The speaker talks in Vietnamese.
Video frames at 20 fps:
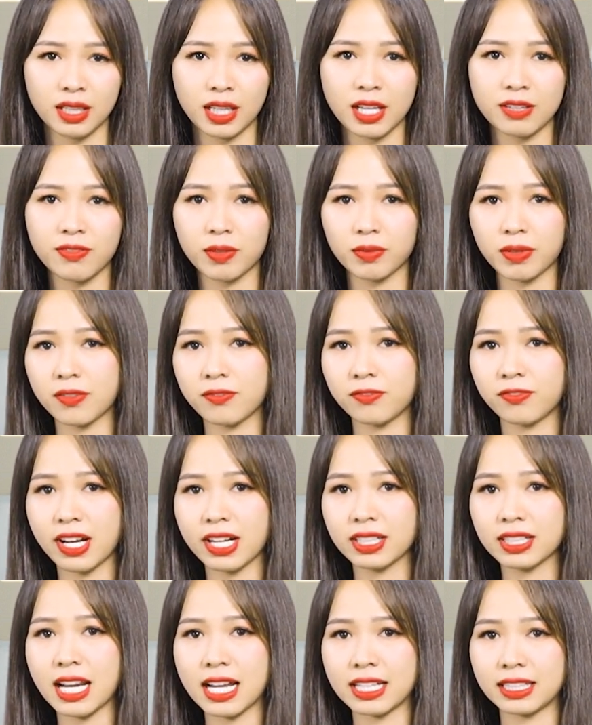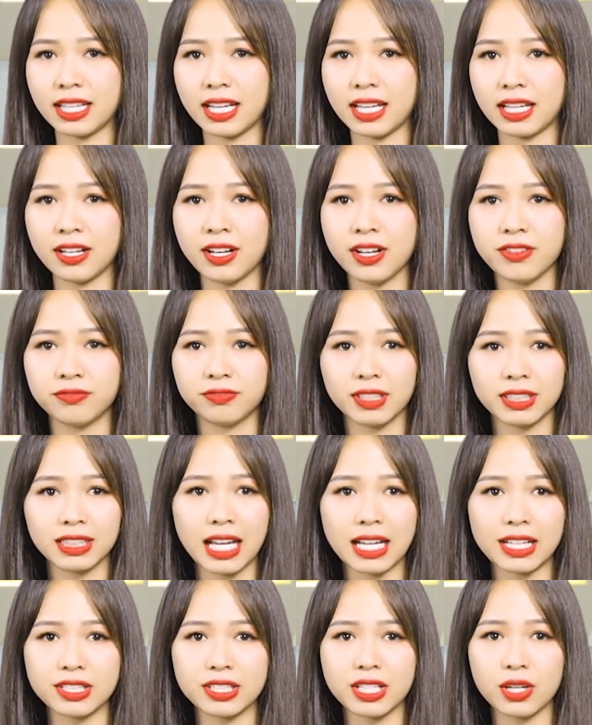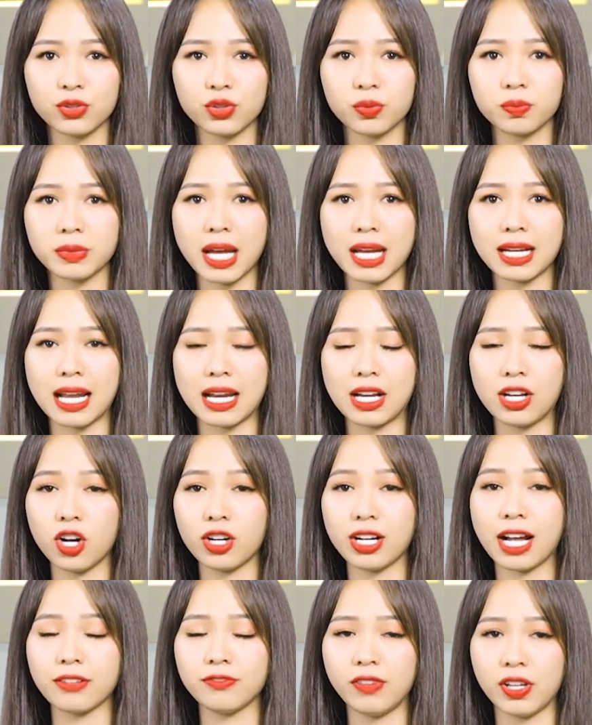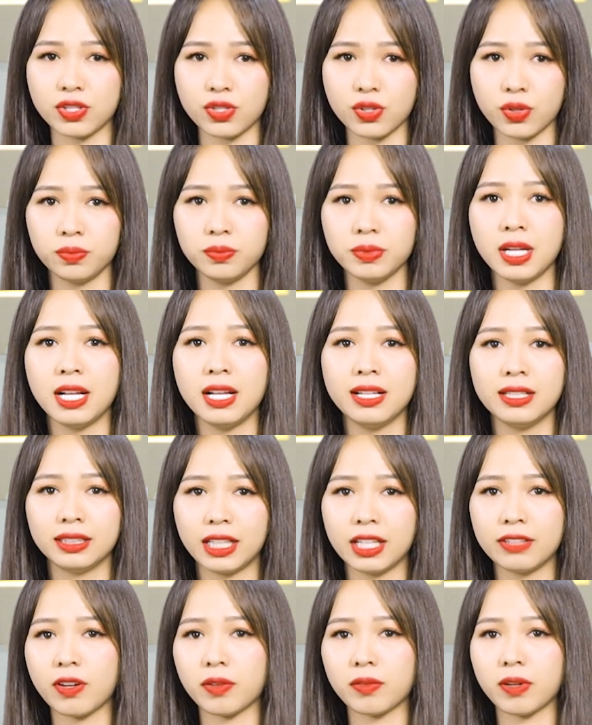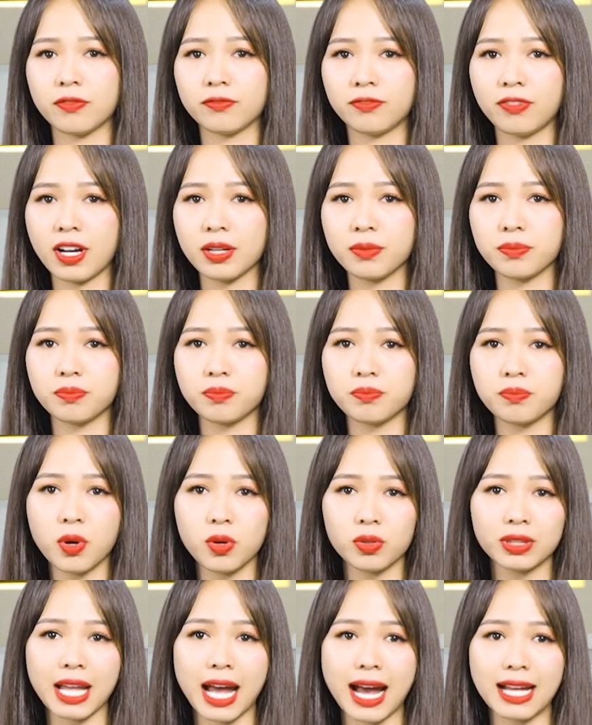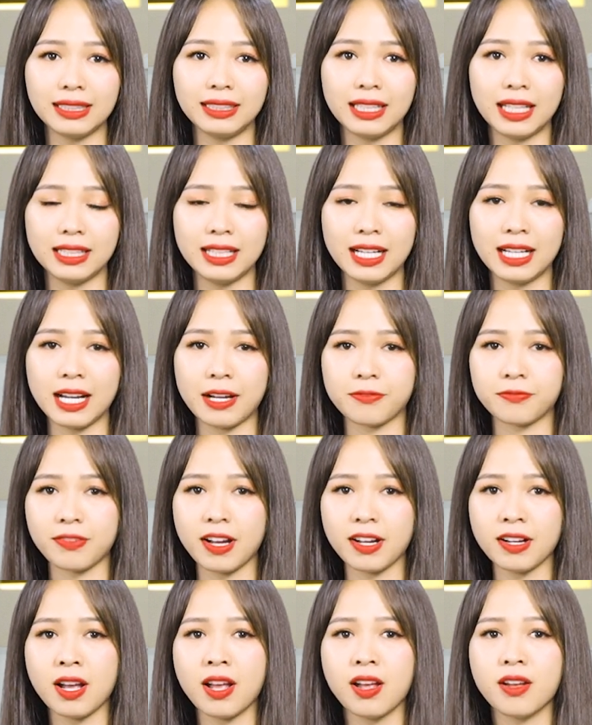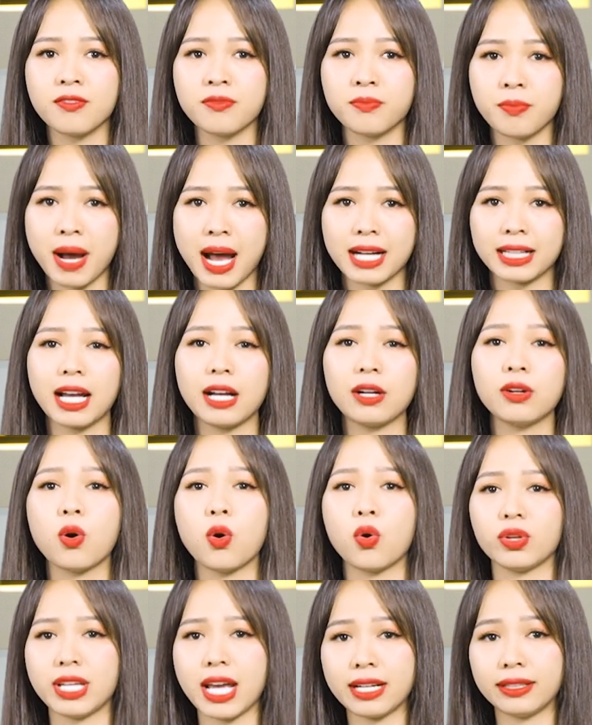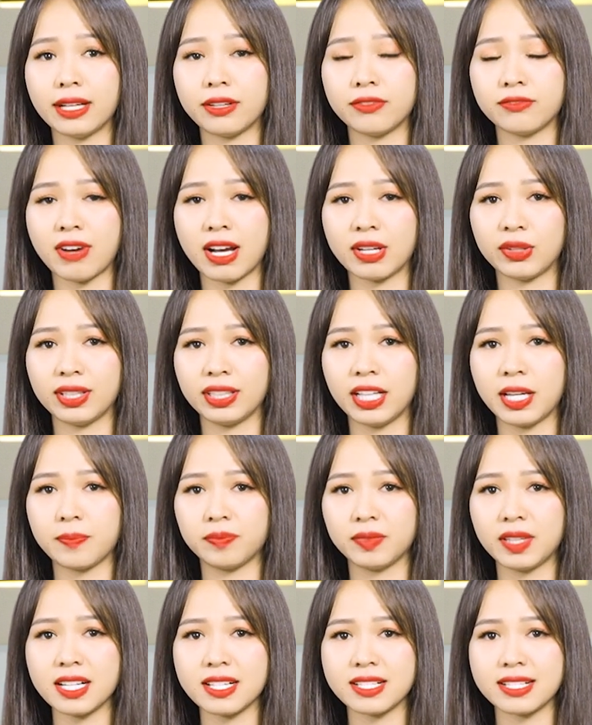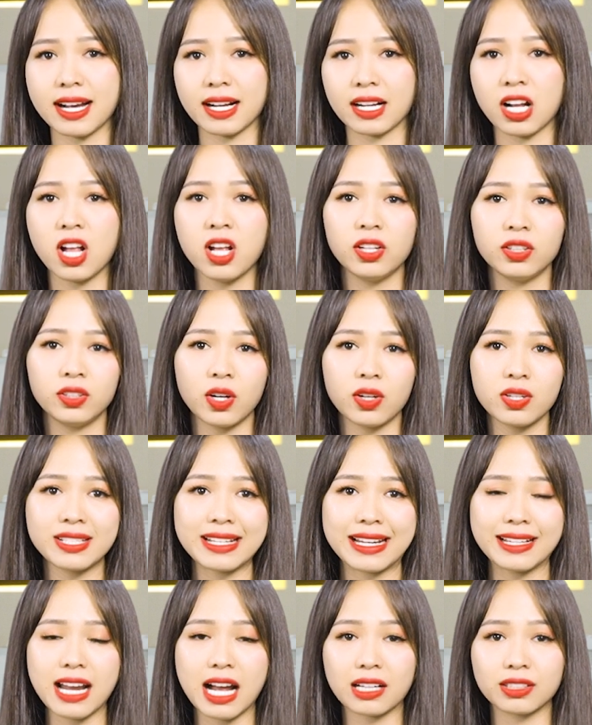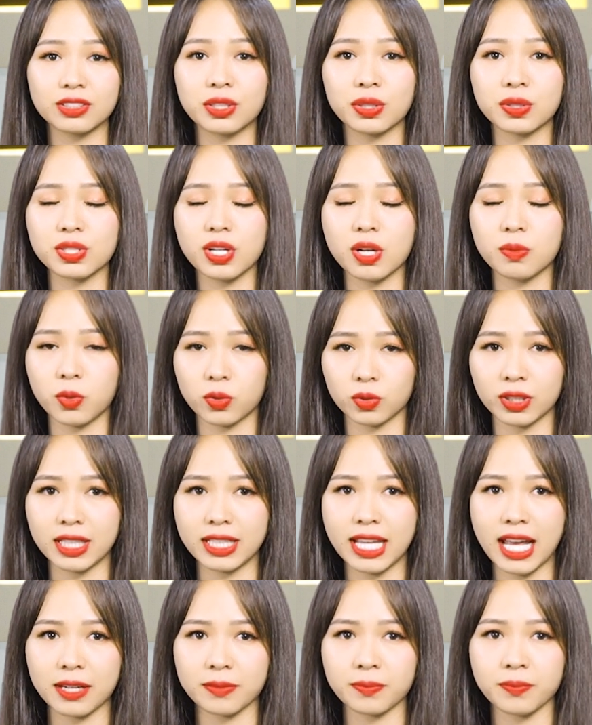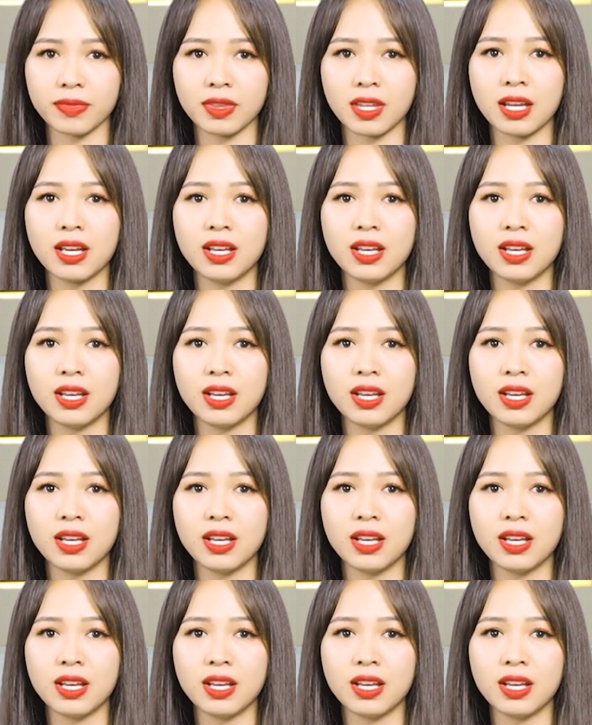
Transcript: Kỳ vọng lạm phát là gì và tại sao chúng ta lại lo lắng về chúng? Kỳ vọng lạm phát mô tả tỷ lệ lạm phát mà các hộ gia đình và doanh nghiệp tin rằng nó sẽ đạt được sau một thời gian.